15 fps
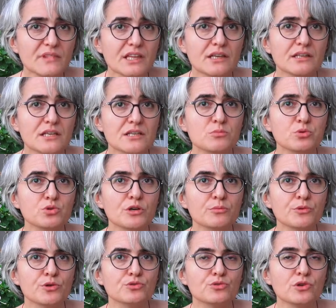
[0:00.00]
yeri
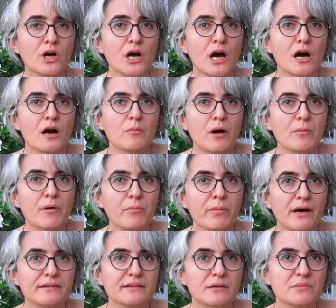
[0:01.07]
bulamıyorduk. Ama
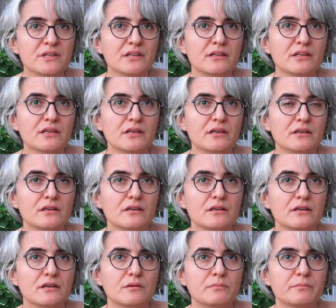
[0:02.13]
pandemideki
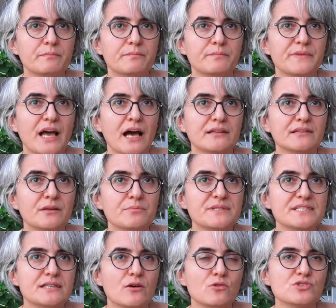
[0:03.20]
e, yani tabii
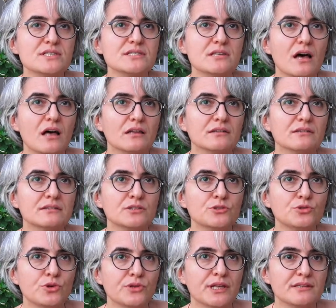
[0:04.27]
bizde önce
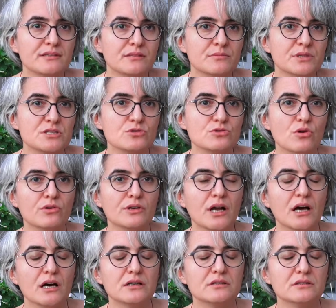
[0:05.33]
sağlığının yönetimi,
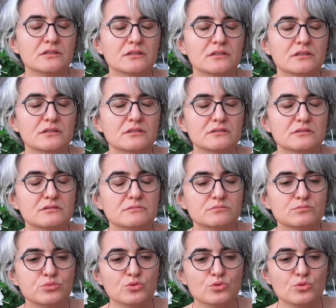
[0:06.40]
sonra
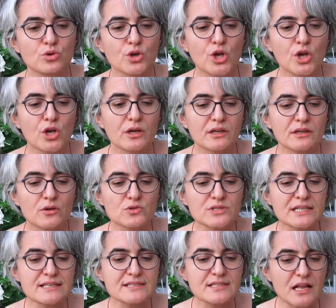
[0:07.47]
e, bu e,
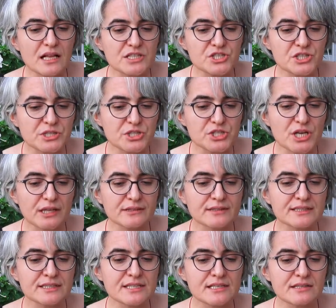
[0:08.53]
özellikle sağlık
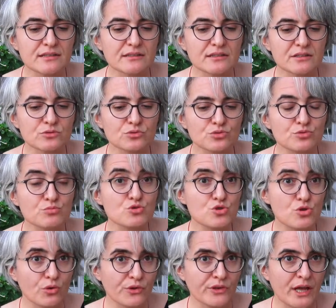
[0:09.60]
çalışanlarının e, durumu
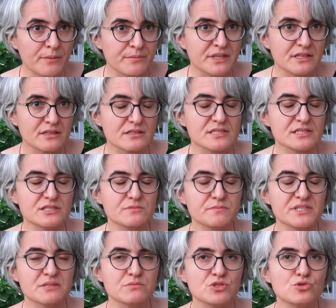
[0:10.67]
çok önemli
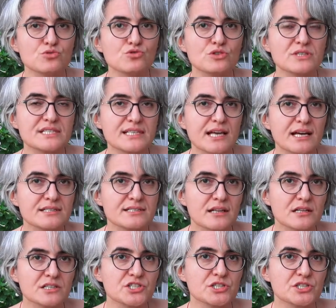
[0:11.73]
bizim için. Çünkü siz eğer
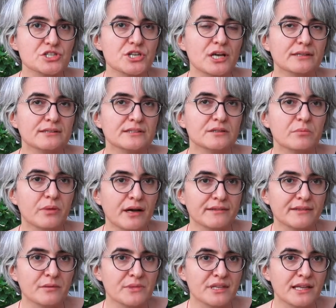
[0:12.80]
sağlık çalışanlarını
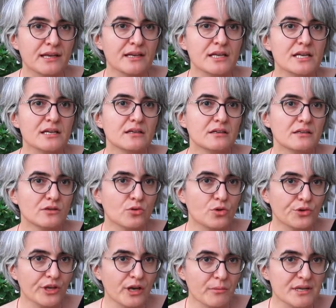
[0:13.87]
pandemide e,
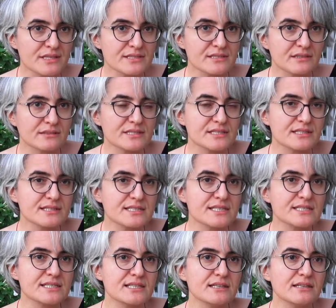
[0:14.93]
koruyamazsanız e,
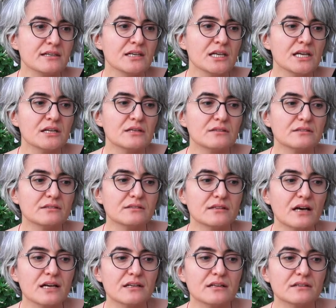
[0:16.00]
siz e,
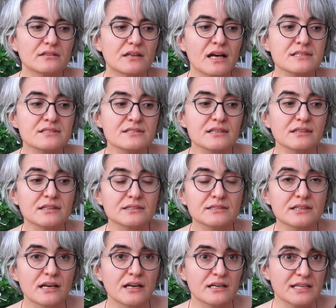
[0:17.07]
ha, hastaları
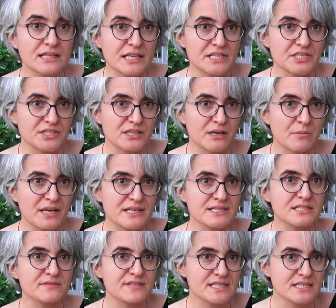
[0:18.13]
da
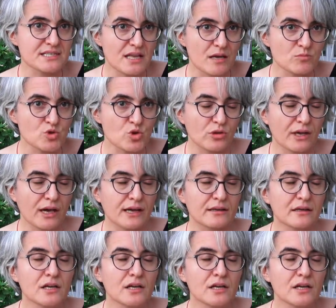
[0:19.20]
iyileştiremezsiniz ve sistem çöker.